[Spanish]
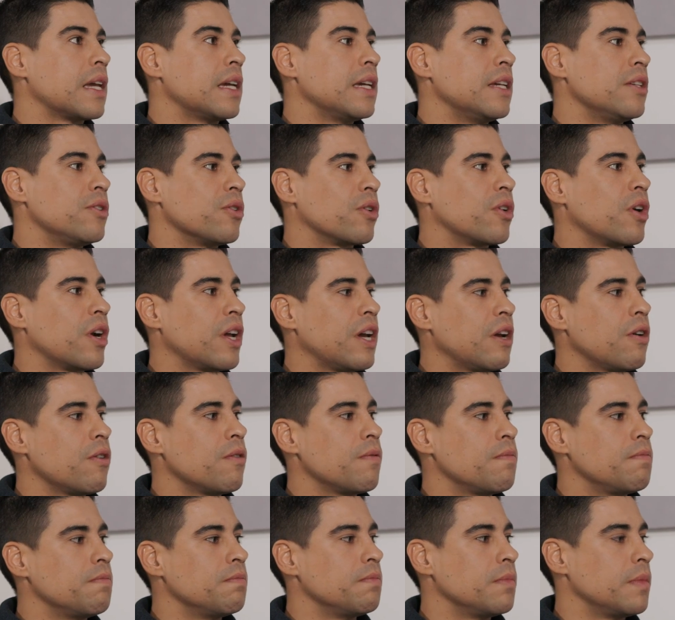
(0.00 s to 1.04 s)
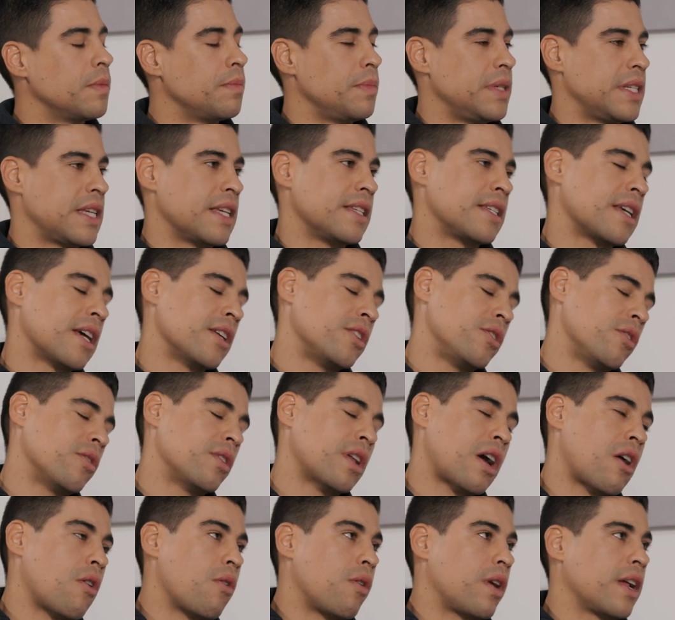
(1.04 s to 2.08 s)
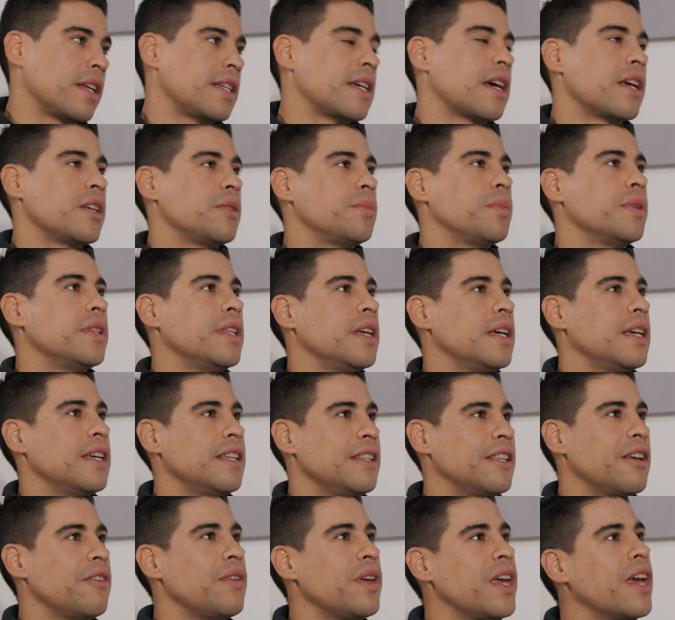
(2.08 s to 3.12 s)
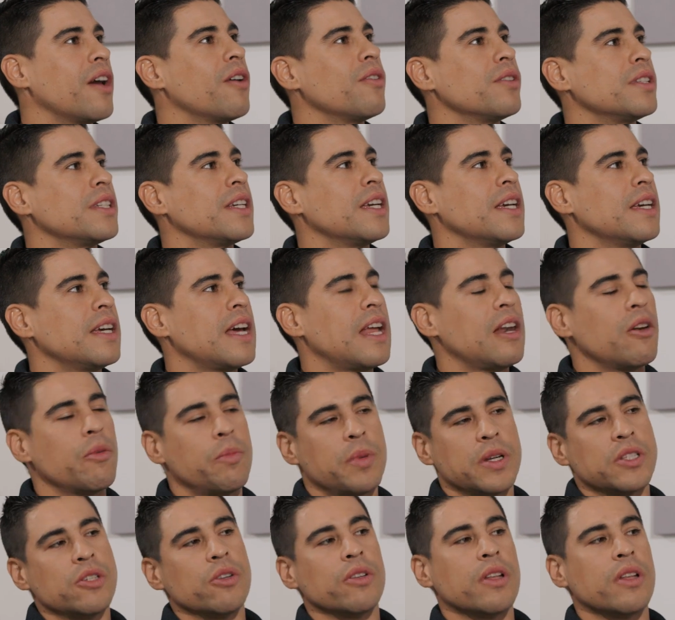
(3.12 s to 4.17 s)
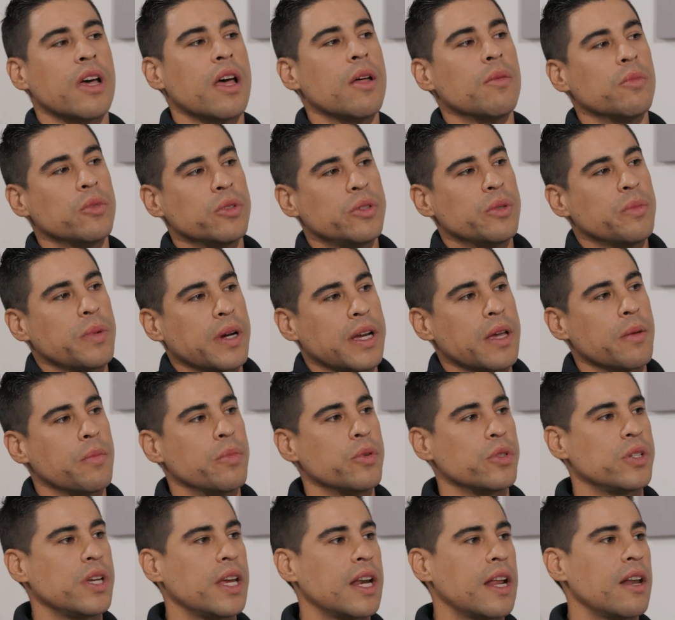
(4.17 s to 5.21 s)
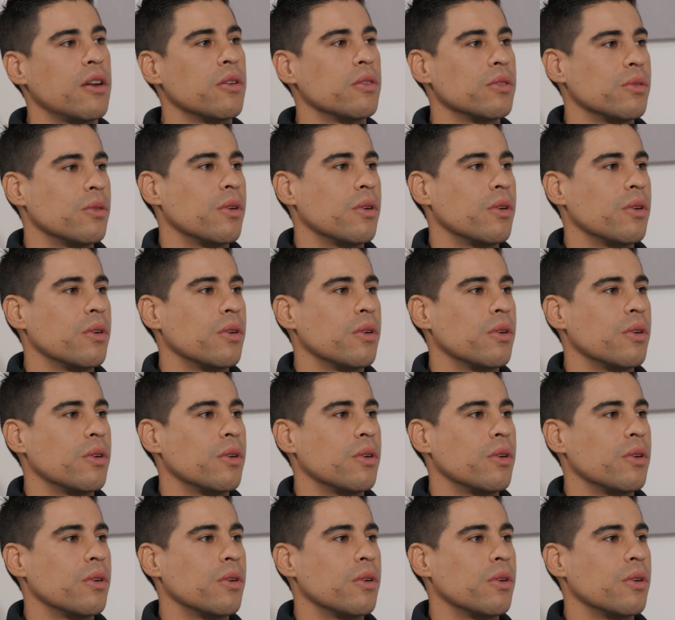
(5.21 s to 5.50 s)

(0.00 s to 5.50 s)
y yo creo, mi sensación ahora ya después de, viejo es que a lo presionaban mucho para que pusiera a los